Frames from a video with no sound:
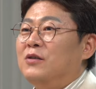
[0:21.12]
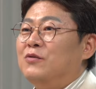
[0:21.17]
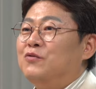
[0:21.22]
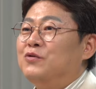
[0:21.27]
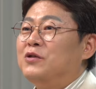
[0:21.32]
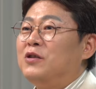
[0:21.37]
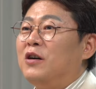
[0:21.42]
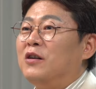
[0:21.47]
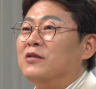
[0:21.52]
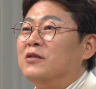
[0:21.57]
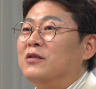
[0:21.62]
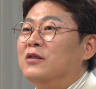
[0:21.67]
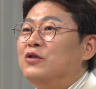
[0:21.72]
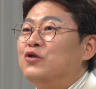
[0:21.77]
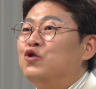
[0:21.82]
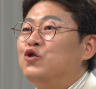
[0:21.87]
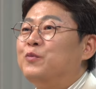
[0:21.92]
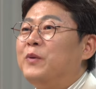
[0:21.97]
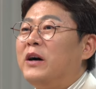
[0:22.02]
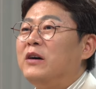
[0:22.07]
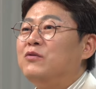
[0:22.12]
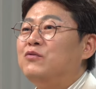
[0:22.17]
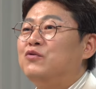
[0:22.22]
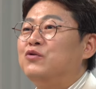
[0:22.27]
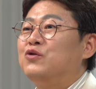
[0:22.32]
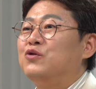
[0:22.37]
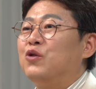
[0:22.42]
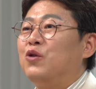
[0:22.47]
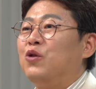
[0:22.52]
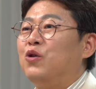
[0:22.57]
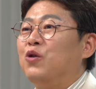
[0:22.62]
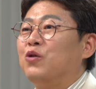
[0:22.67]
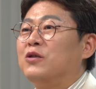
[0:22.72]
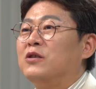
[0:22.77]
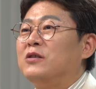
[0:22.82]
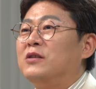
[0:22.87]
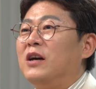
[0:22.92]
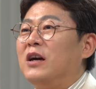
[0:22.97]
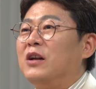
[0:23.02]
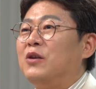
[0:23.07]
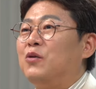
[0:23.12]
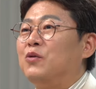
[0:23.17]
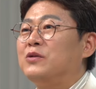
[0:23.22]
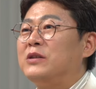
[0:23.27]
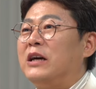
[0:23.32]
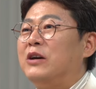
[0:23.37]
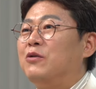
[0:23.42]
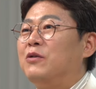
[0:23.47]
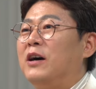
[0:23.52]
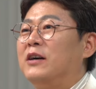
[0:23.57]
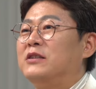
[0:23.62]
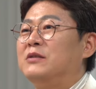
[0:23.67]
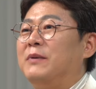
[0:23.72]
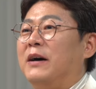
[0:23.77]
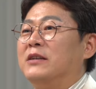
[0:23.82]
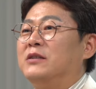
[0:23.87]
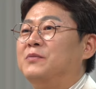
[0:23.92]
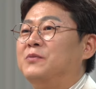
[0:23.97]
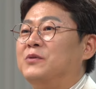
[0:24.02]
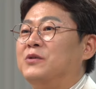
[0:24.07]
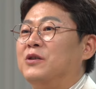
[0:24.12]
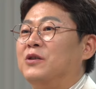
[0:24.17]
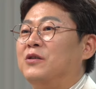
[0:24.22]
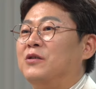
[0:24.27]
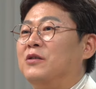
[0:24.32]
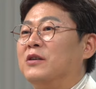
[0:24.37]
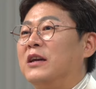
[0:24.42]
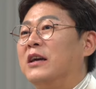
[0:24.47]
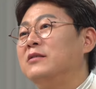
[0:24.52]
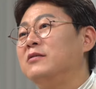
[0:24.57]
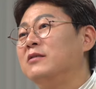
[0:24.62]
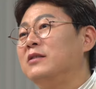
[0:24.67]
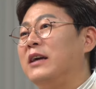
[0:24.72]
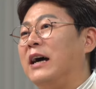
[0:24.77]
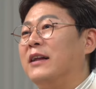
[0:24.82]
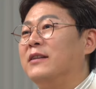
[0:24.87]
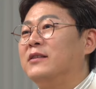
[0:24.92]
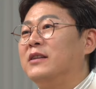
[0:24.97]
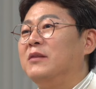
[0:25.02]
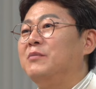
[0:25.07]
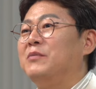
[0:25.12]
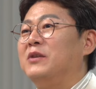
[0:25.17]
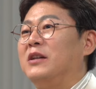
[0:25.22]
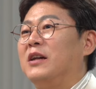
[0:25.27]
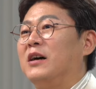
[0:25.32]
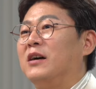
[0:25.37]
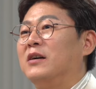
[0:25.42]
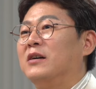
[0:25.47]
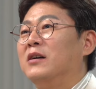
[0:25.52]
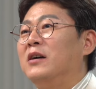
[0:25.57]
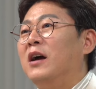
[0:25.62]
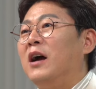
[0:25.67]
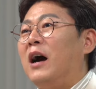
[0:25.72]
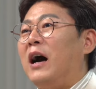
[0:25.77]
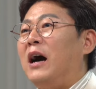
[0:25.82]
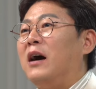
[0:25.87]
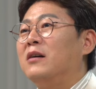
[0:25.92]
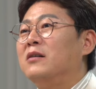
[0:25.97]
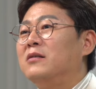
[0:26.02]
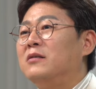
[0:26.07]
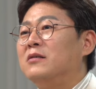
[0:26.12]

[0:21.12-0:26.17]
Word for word: 우선 주방 구조 그대로 사용하지 마십시오. 개선이 안 됩니다. 안